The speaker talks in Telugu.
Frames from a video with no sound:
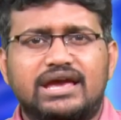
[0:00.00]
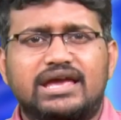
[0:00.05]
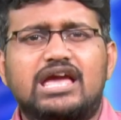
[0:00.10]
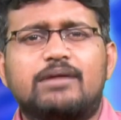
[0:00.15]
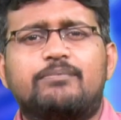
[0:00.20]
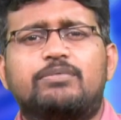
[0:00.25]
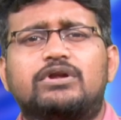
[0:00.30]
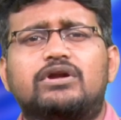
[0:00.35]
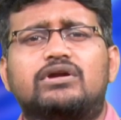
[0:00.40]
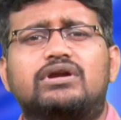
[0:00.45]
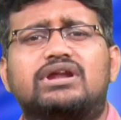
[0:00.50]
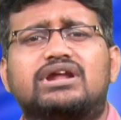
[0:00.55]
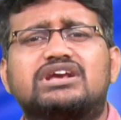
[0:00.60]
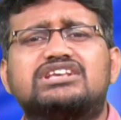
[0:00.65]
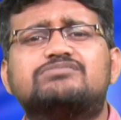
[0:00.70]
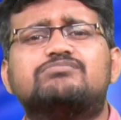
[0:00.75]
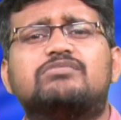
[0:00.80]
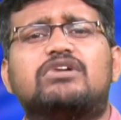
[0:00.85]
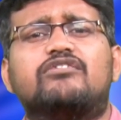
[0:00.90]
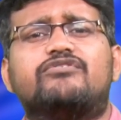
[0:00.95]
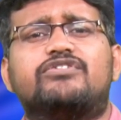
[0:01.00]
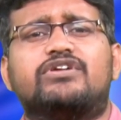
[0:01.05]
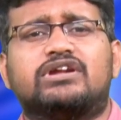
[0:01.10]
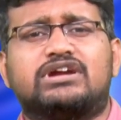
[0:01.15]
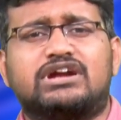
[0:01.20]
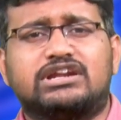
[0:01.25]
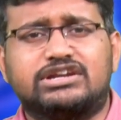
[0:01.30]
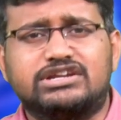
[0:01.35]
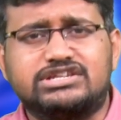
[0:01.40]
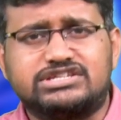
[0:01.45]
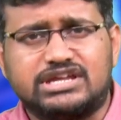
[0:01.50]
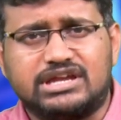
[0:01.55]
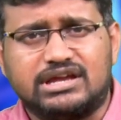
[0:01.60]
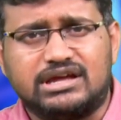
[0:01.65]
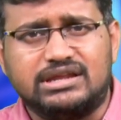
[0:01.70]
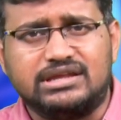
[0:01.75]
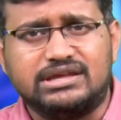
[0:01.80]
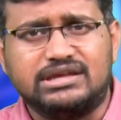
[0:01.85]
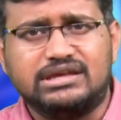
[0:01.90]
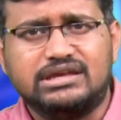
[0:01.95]
ఏపీలో డ్రగ్స్ మాఫియాను కట్టడి
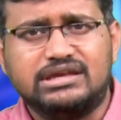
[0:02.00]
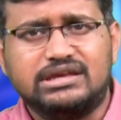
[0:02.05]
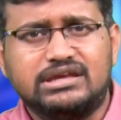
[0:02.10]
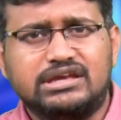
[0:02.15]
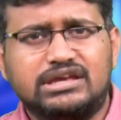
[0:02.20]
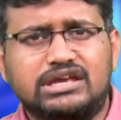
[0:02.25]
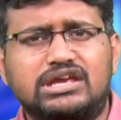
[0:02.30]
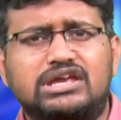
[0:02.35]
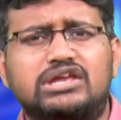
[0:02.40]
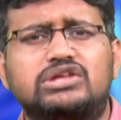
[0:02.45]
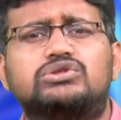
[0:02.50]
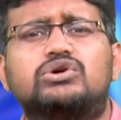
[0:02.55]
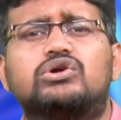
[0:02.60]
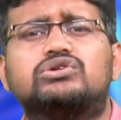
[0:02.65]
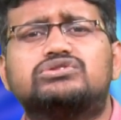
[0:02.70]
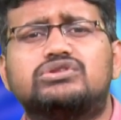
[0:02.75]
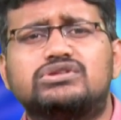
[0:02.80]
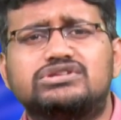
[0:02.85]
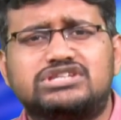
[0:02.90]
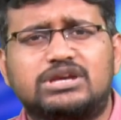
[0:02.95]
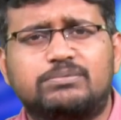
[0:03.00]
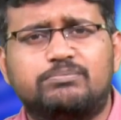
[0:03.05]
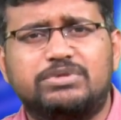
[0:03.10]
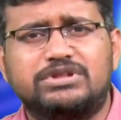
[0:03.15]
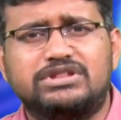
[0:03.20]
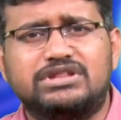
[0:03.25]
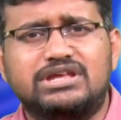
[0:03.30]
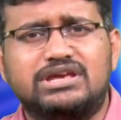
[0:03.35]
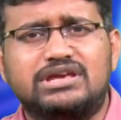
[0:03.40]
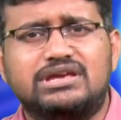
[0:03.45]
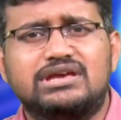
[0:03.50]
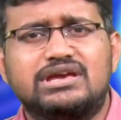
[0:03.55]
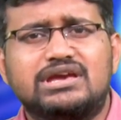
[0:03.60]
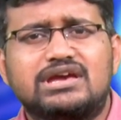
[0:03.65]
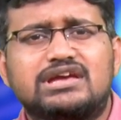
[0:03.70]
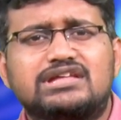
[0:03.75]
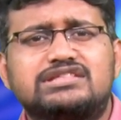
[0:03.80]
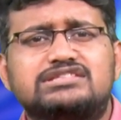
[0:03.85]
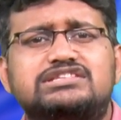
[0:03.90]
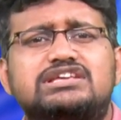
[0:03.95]
చేయాలి ఈ హితోక్తులు చెప్పింది
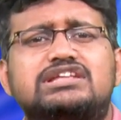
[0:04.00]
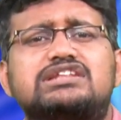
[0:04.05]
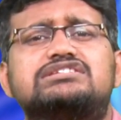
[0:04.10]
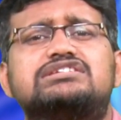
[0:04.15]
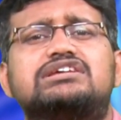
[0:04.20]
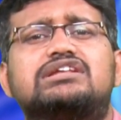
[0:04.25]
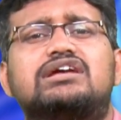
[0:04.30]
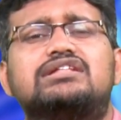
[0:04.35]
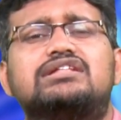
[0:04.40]
జనసేన